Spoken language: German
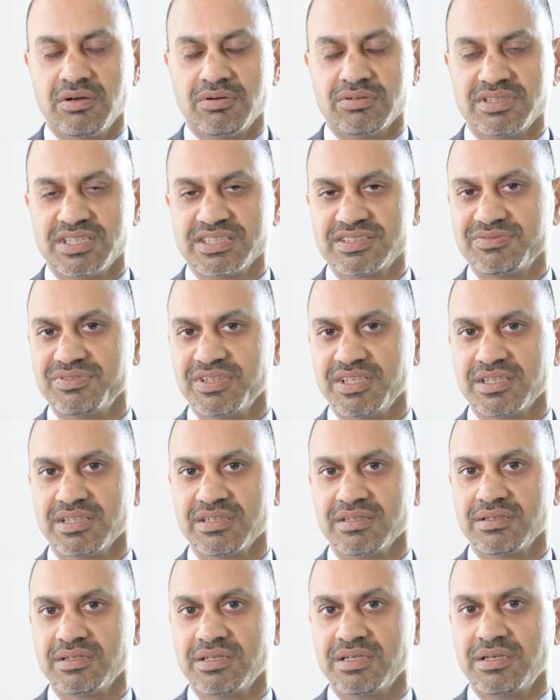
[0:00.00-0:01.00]
und
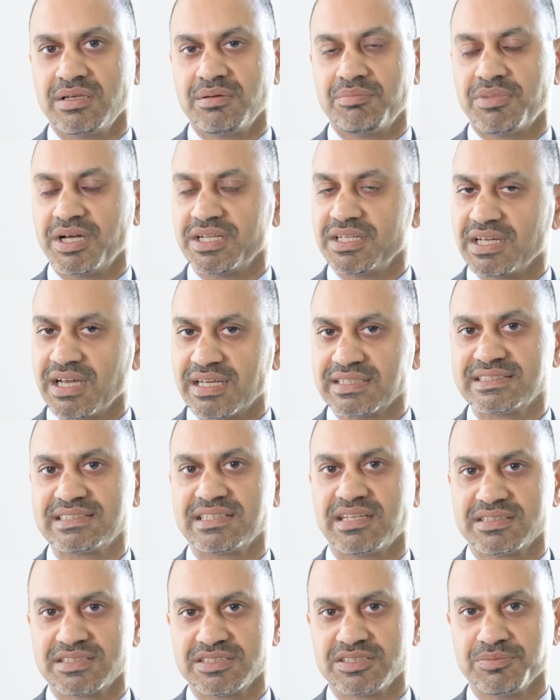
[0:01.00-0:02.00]
deswegen meine ganz
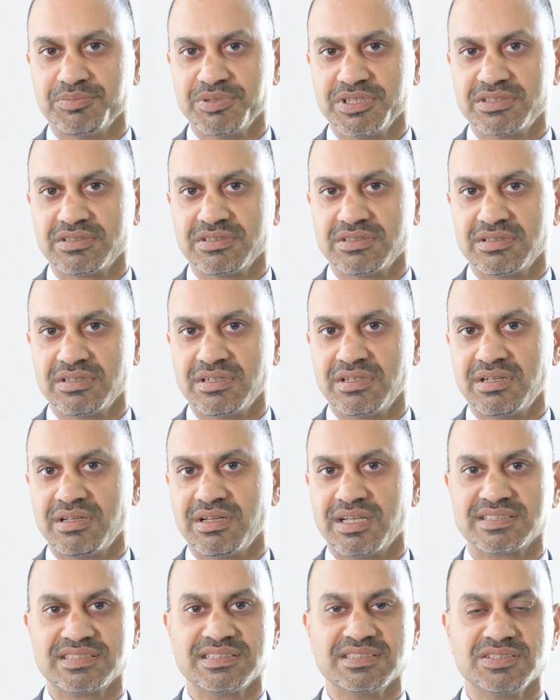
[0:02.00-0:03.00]
herzliche Bitte,
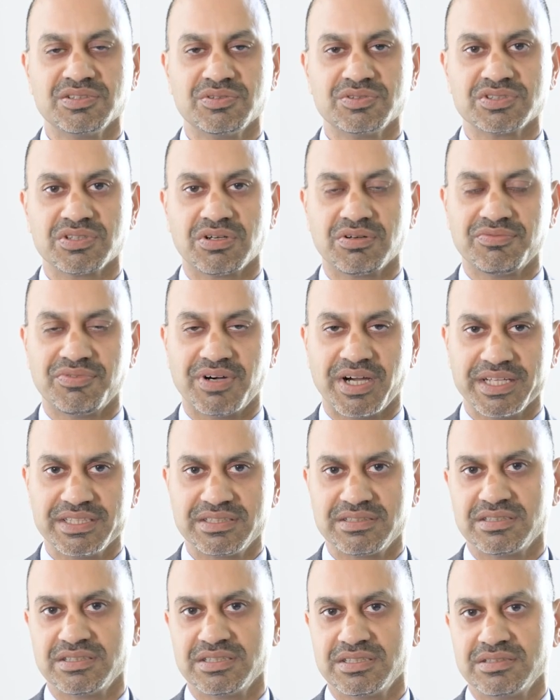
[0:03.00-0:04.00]
lassen Sie uns auch
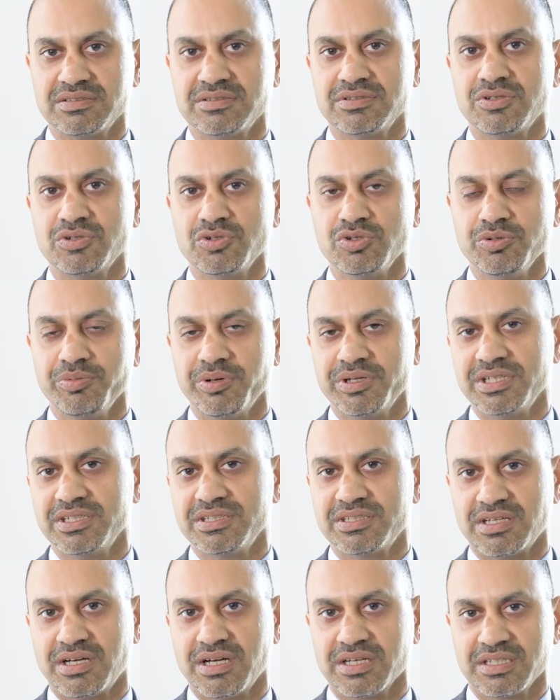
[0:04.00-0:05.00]
weiterhin über
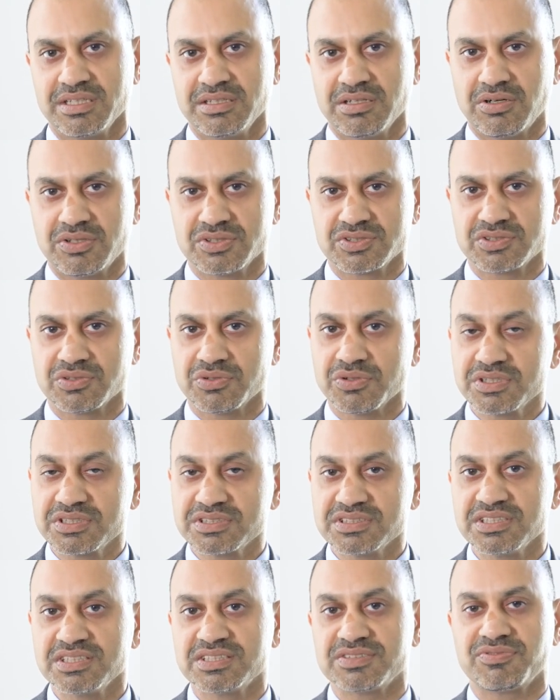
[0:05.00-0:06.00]
den Tag hinaus
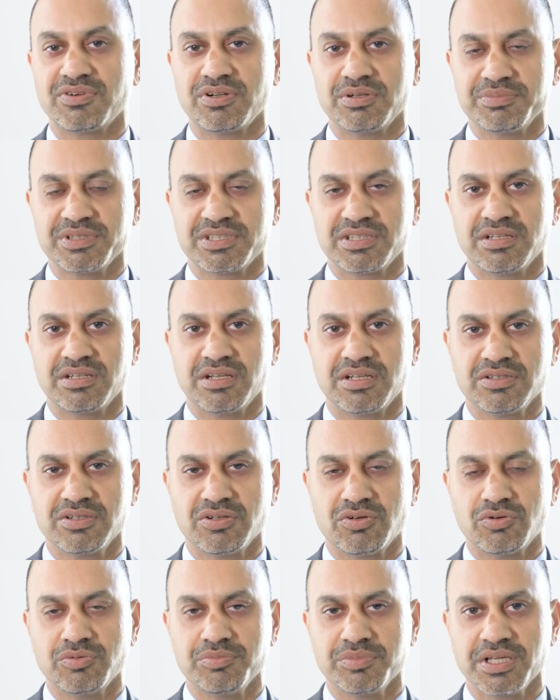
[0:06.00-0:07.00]
rücksichtsvoll
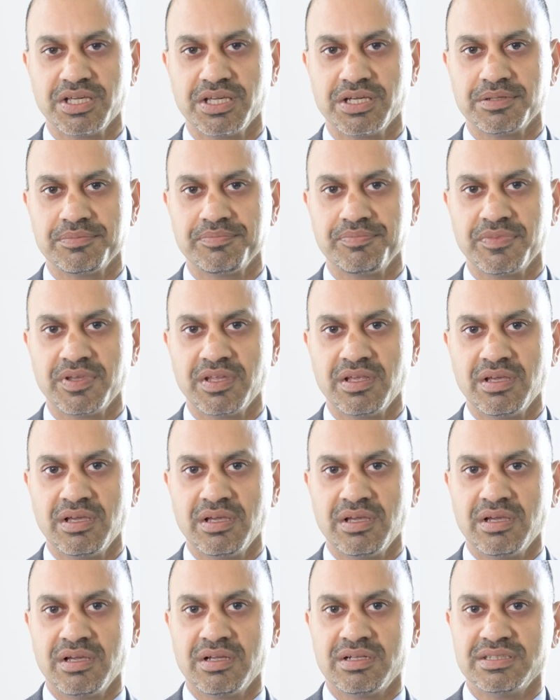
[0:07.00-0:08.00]
miteinander umgehen,
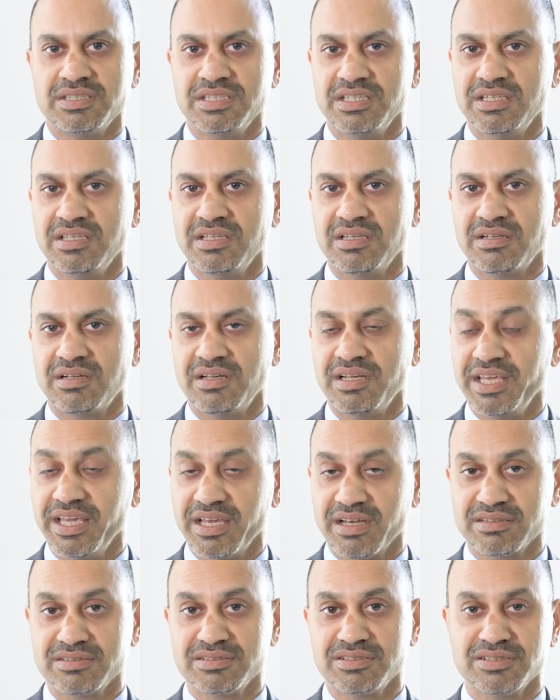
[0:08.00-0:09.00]
die
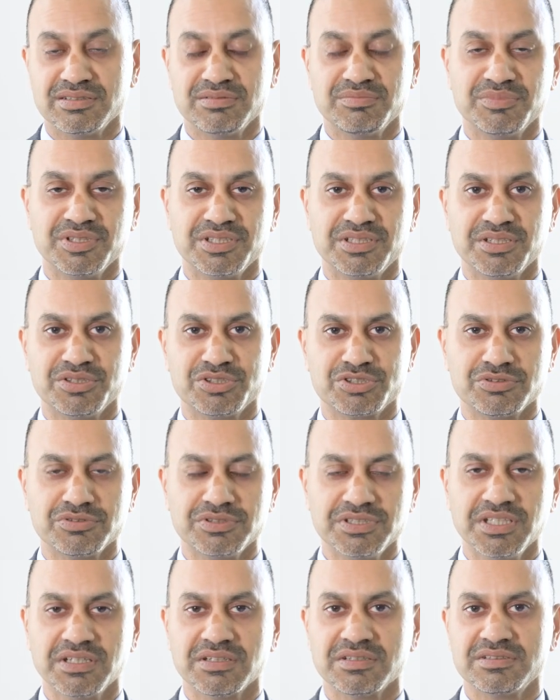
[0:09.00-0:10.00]
Lehrenden mit den
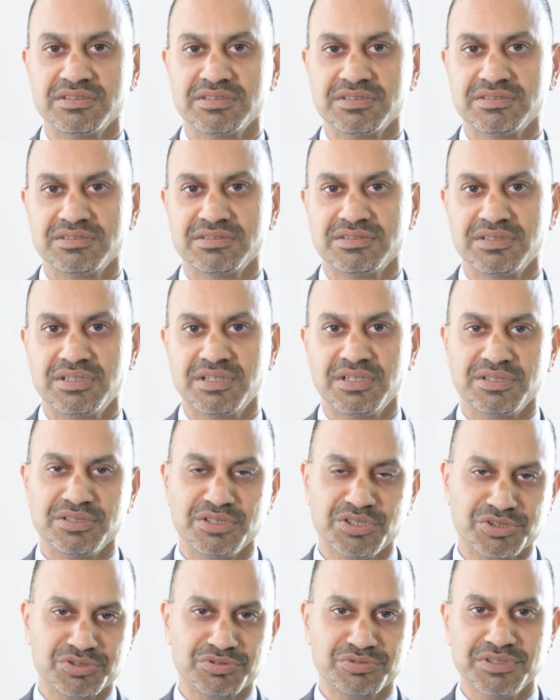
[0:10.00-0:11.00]
Studierenden,
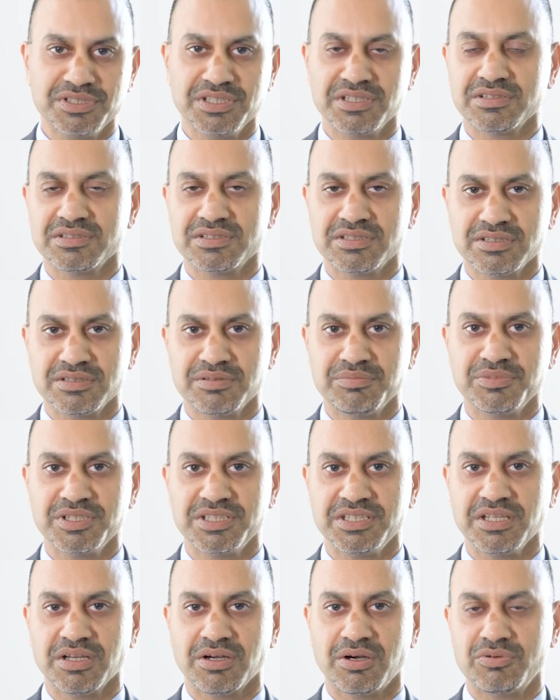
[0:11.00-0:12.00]
die Studierende
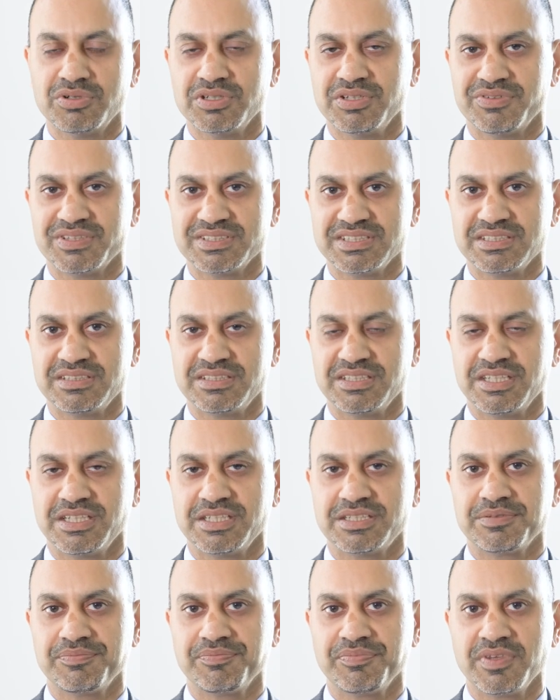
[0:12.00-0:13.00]
mit ihrer
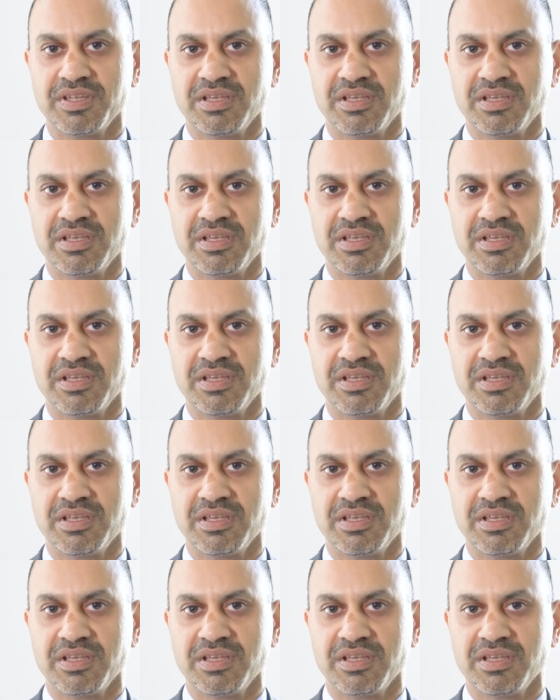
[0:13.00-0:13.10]
Universität